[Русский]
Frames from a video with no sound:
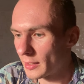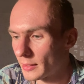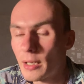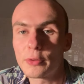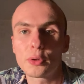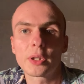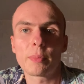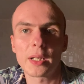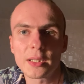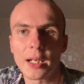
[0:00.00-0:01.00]
Как все это
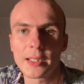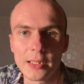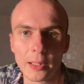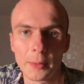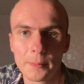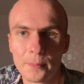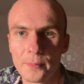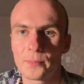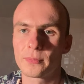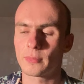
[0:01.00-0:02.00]
происходило?
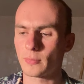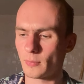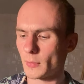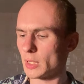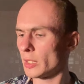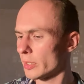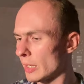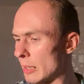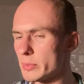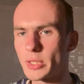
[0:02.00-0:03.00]

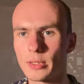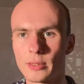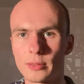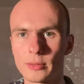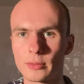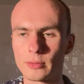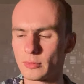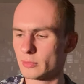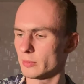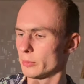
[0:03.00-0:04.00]
Телеграмчик,
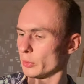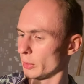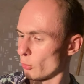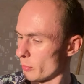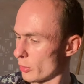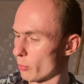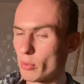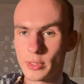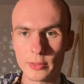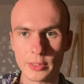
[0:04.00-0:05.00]
все-таки умею
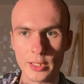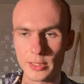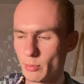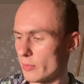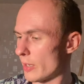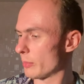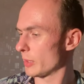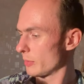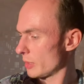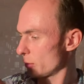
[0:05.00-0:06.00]
пользоваться, не забываем,
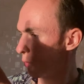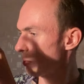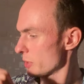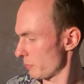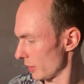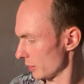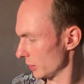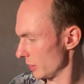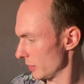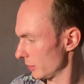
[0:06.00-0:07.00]
там раз, оп,
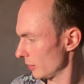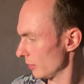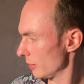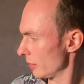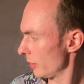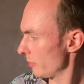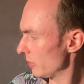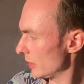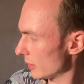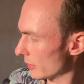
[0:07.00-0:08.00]
приложение открыл,
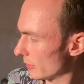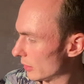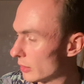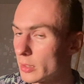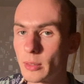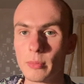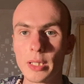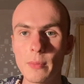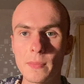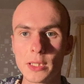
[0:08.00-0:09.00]
пилик,
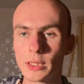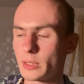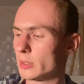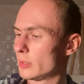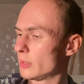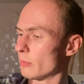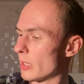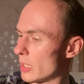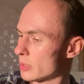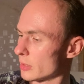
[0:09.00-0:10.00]
мне пишет
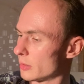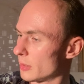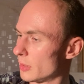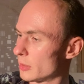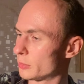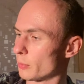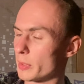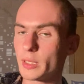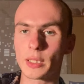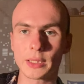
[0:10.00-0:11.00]
мальчик, что
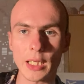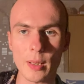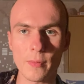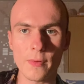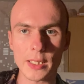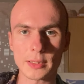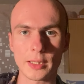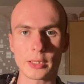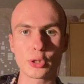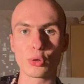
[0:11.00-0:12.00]
приглашаем вас
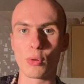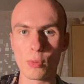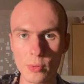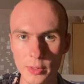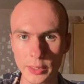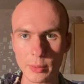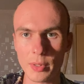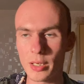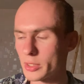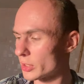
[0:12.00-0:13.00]
на шоу, это
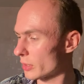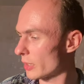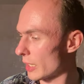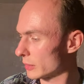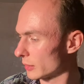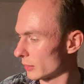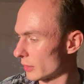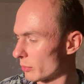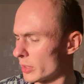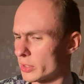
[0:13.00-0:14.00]
менеджер Каши
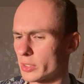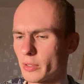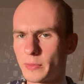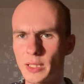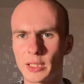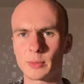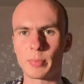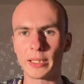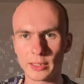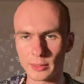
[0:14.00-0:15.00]
и менеджер всей
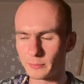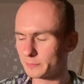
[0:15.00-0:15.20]
шпаны,